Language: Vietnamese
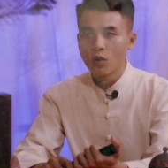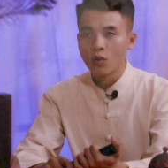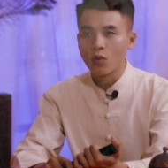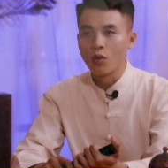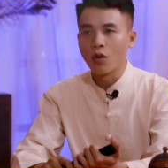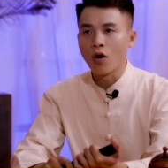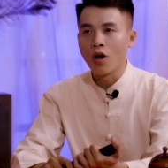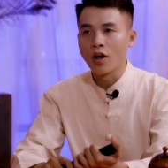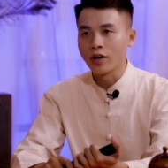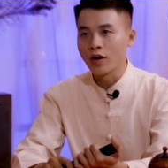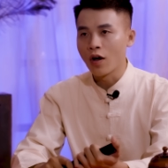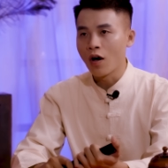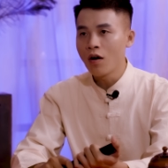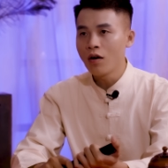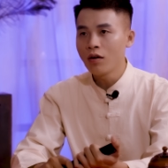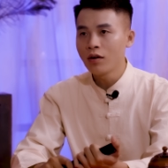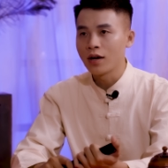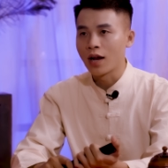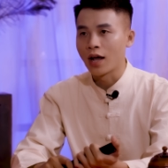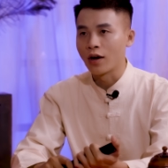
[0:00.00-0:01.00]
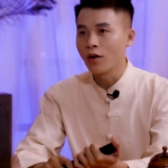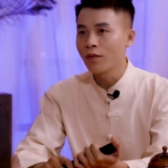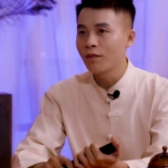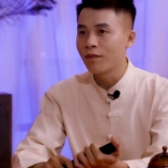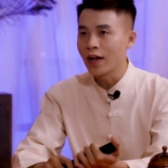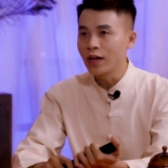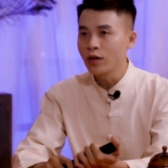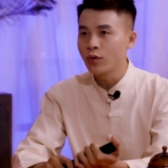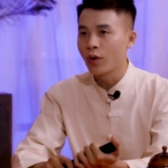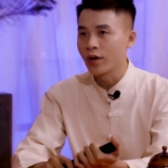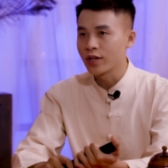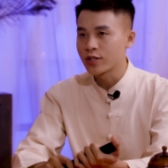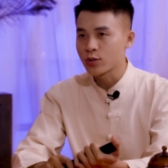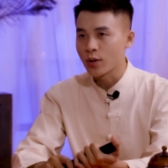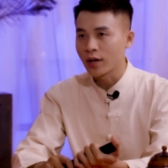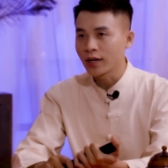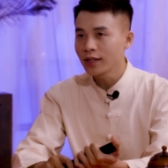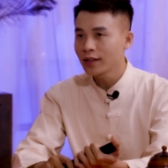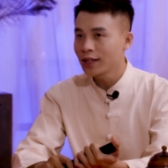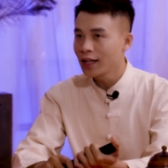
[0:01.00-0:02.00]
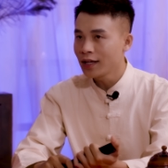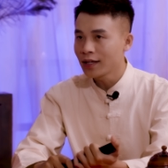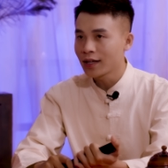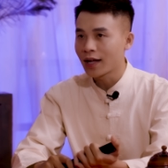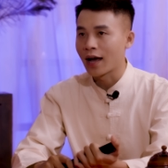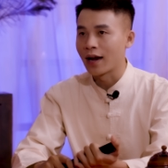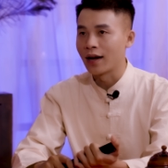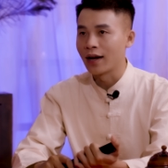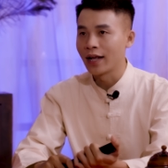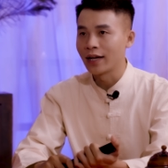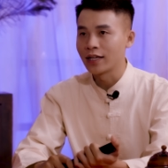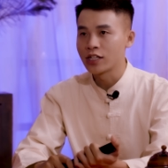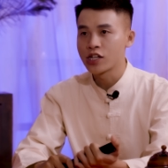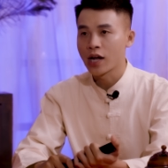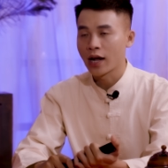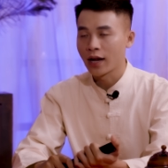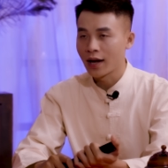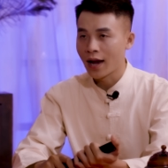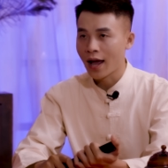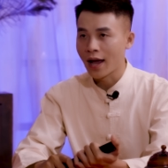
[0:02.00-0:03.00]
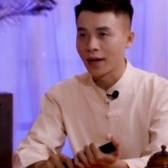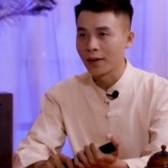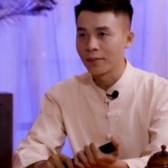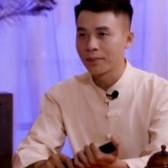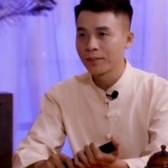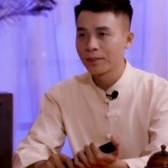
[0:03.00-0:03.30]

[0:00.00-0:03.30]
cụ gọi nó là nó vẫy đuôi xoắn tít cả lên chạy lại.